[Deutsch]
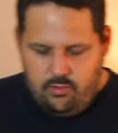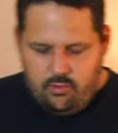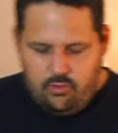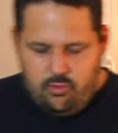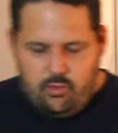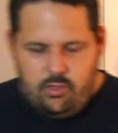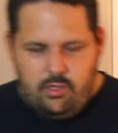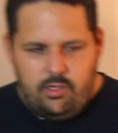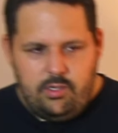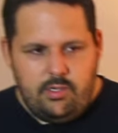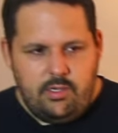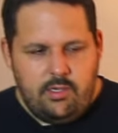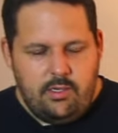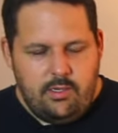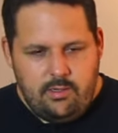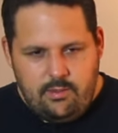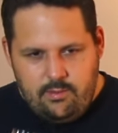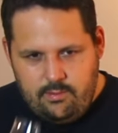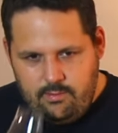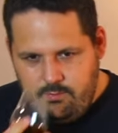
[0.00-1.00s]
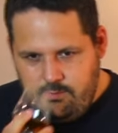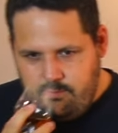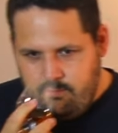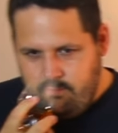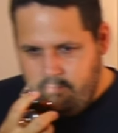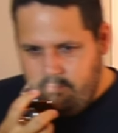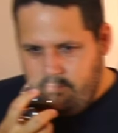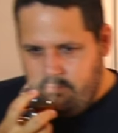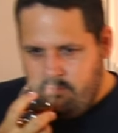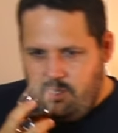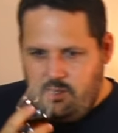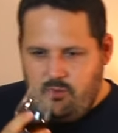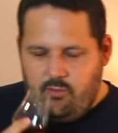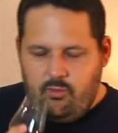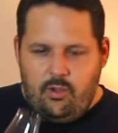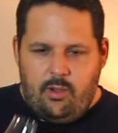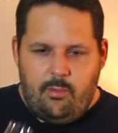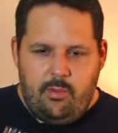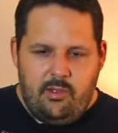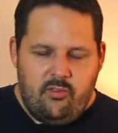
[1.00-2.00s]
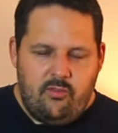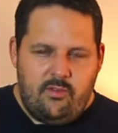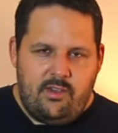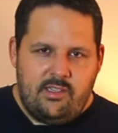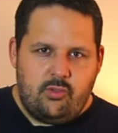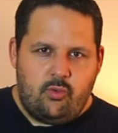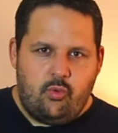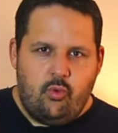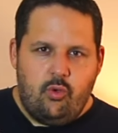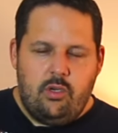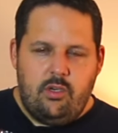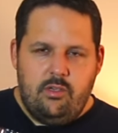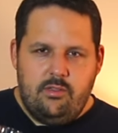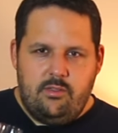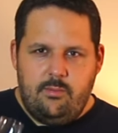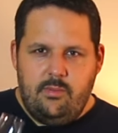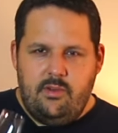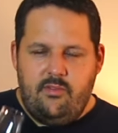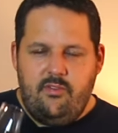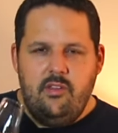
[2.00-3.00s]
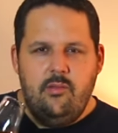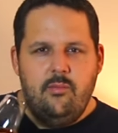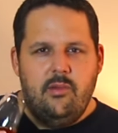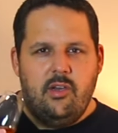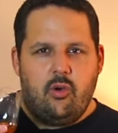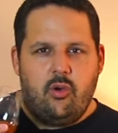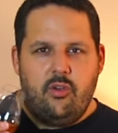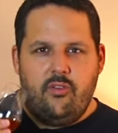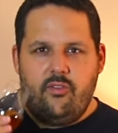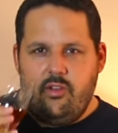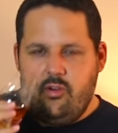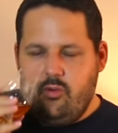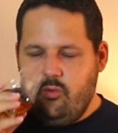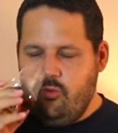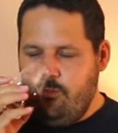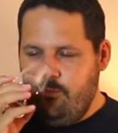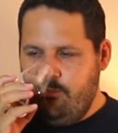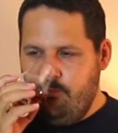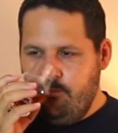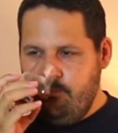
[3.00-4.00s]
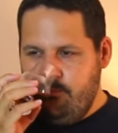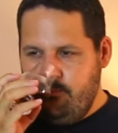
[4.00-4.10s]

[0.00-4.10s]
und dazu aber sowas Dunkles mit viel mehr Röstaromen.